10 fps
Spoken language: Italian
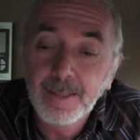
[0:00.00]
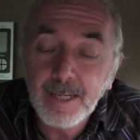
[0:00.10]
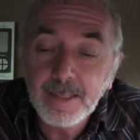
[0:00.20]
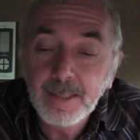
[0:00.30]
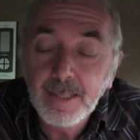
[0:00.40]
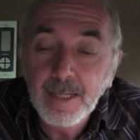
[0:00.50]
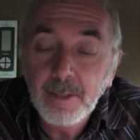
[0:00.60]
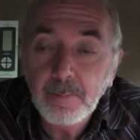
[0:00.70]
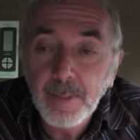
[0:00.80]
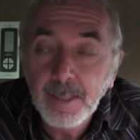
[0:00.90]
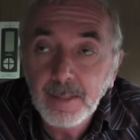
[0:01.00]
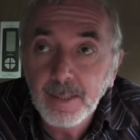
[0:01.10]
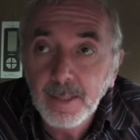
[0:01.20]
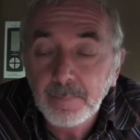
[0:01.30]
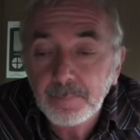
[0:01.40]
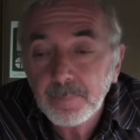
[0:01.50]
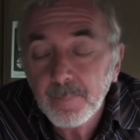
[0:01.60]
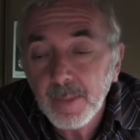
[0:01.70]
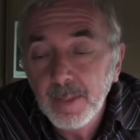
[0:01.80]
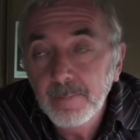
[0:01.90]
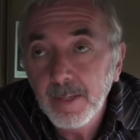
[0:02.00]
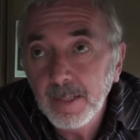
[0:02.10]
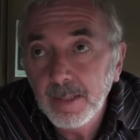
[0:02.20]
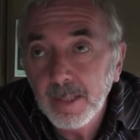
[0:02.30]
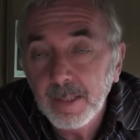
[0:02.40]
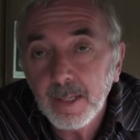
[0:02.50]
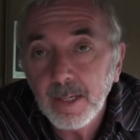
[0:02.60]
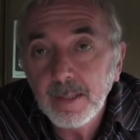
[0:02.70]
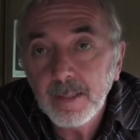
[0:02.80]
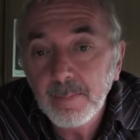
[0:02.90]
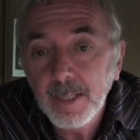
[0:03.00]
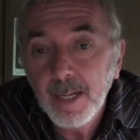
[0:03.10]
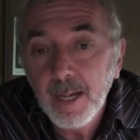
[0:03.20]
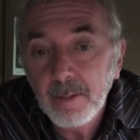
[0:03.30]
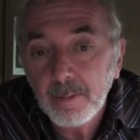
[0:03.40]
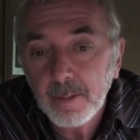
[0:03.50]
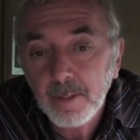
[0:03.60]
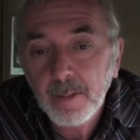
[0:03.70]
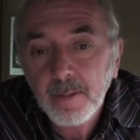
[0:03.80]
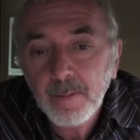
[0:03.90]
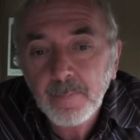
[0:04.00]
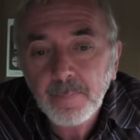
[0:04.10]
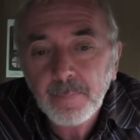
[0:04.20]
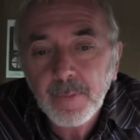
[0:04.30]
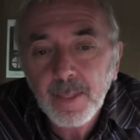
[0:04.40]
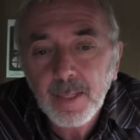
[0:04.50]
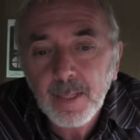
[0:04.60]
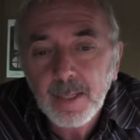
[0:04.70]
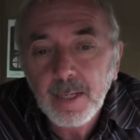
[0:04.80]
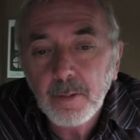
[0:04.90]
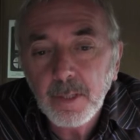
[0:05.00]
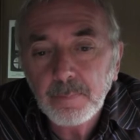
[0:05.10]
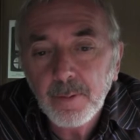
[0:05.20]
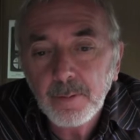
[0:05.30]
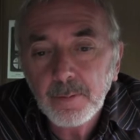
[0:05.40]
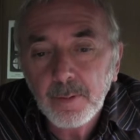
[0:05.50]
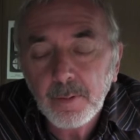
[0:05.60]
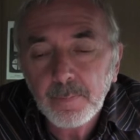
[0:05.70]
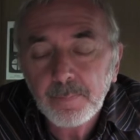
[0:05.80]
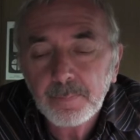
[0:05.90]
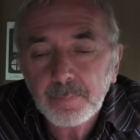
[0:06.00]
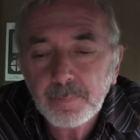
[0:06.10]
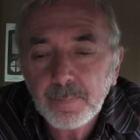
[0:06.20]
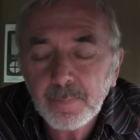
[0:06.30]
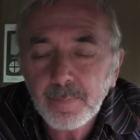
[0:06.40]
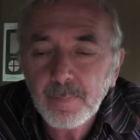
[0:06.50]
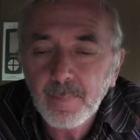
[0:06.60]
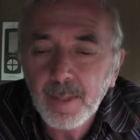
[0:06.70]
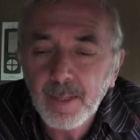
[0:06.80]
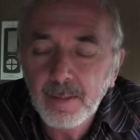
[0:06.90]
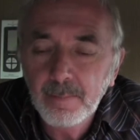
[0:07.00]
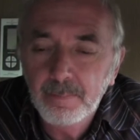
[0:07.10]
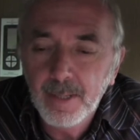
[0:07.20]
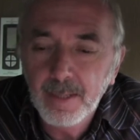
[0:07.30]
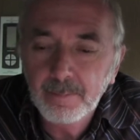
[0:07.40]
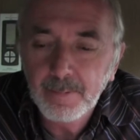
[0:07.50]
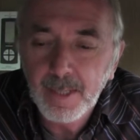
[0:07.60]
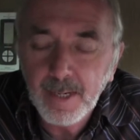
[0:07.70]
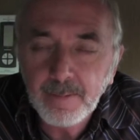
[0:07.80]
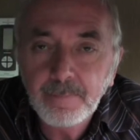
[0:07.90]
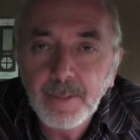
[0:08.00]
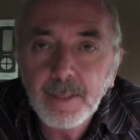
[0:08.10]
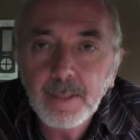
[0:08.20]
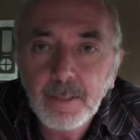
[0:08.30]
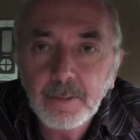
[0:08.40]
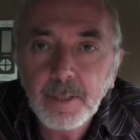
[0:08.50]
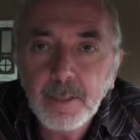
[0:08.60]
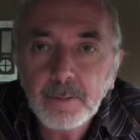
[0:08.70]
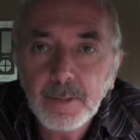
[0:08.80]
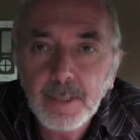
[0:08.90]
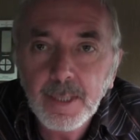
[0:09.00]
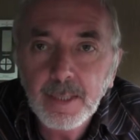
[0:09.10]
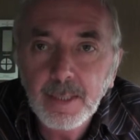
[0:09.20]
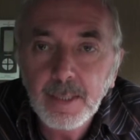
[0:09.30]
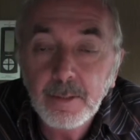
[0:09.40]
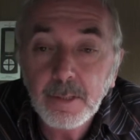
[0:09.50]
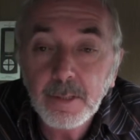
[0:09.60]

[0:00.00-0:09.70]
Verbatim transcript: Darsi degli aumenti di 20 30 mila euro che corrispondono per una gran fetta di nostri concittadini